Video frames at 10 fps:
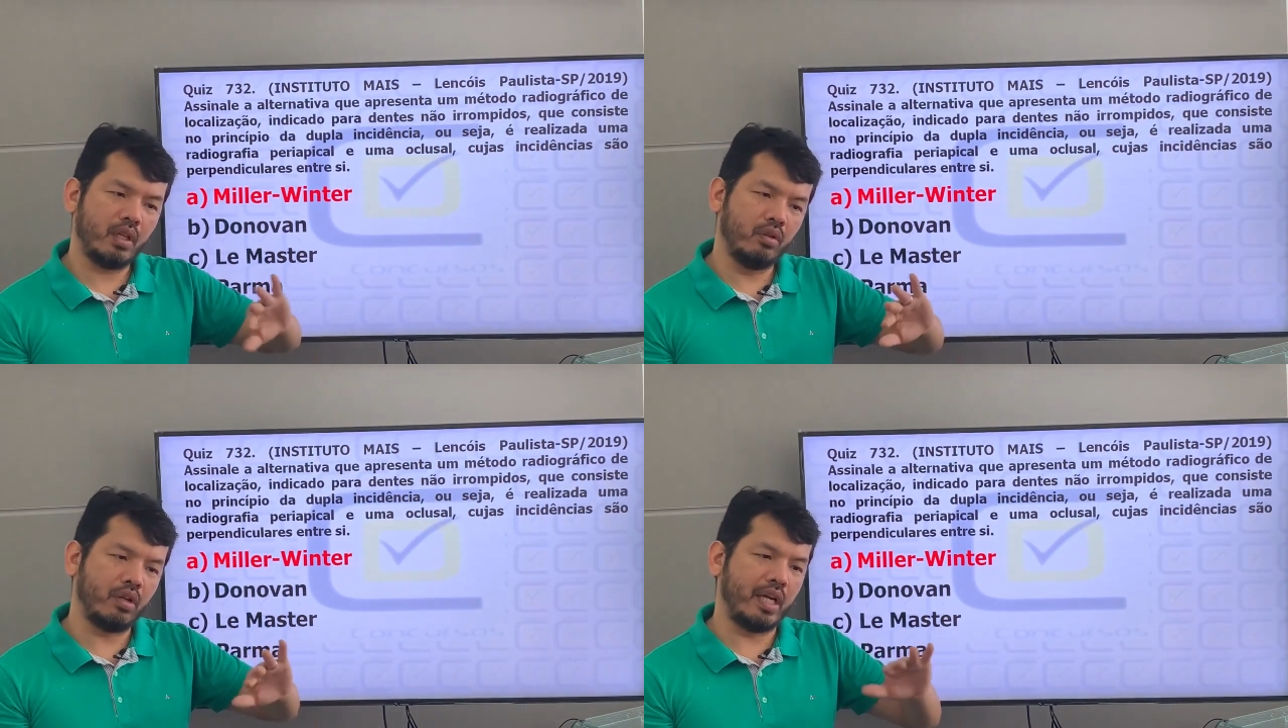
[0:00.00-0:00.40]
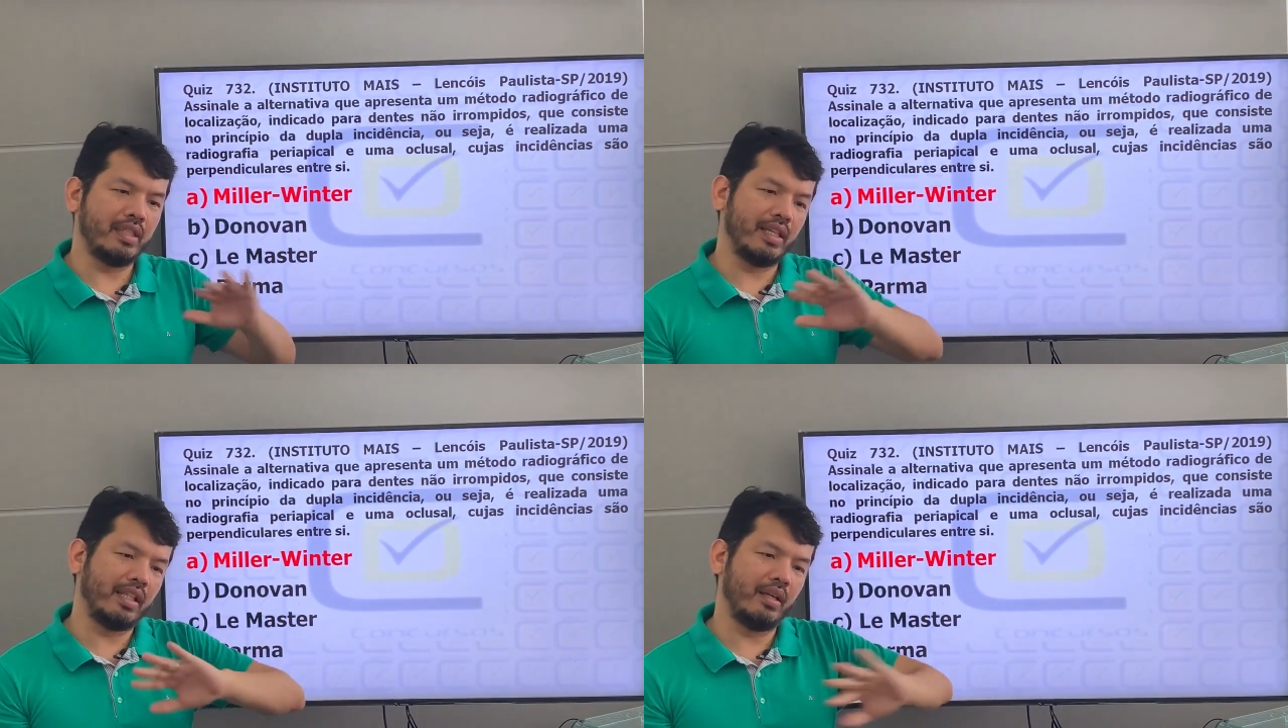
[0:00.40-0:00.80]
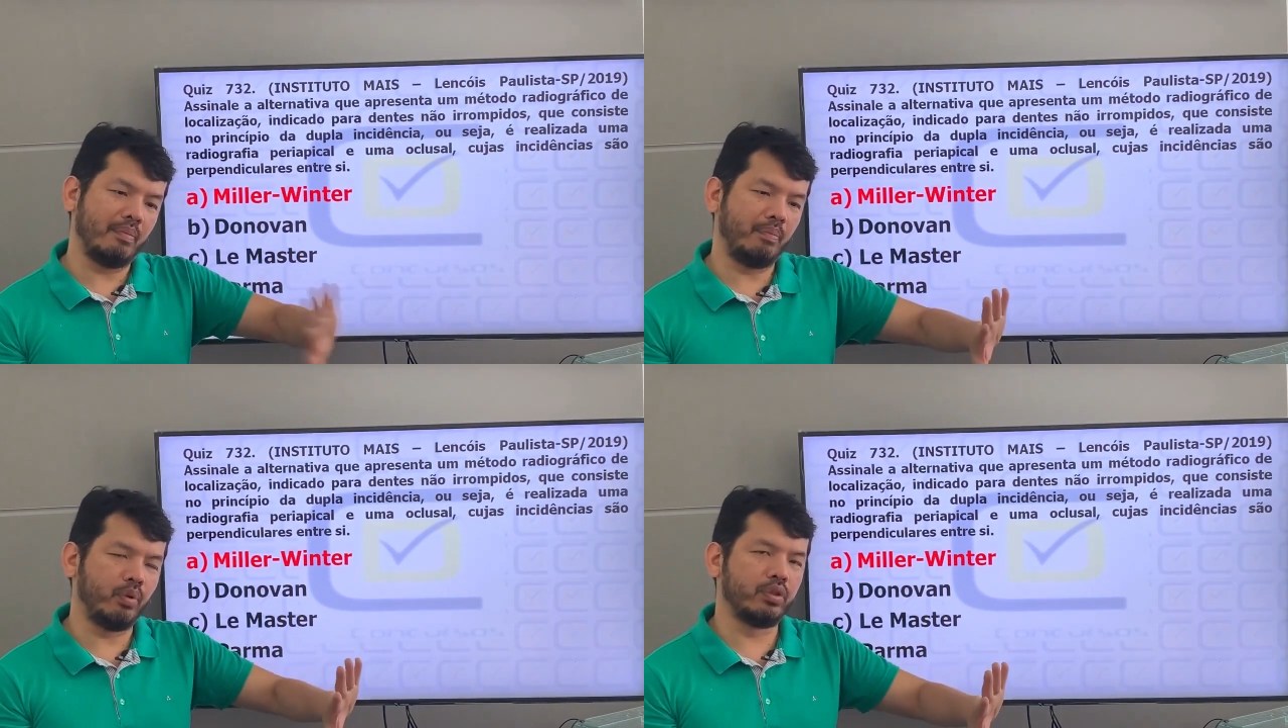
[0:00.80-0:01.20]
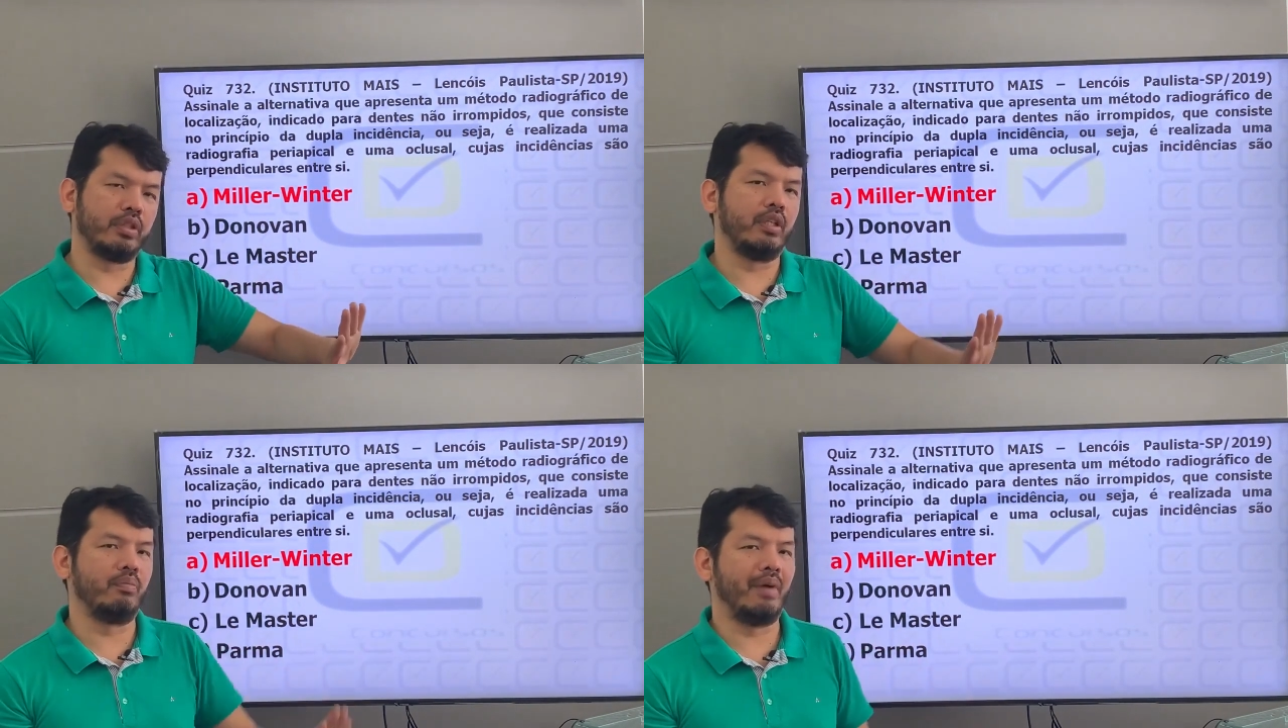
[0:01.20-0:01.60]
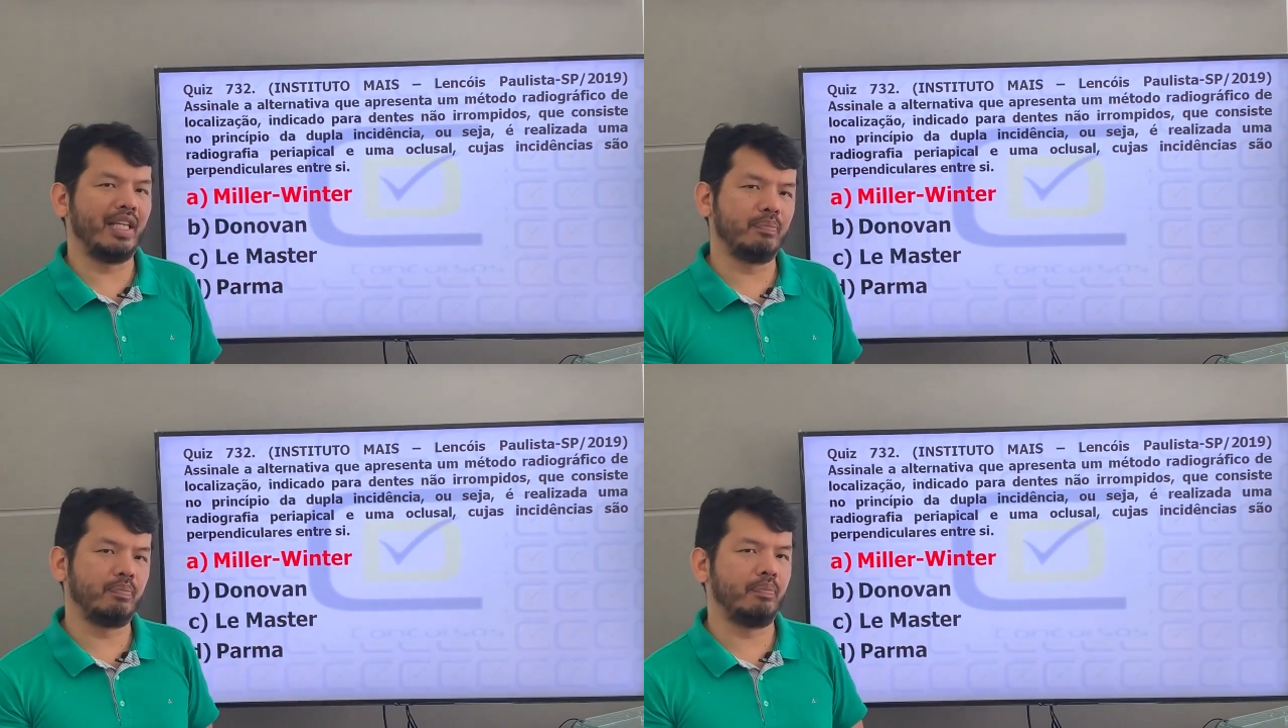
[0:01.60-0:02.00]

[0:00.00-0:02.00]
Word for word: localizada mais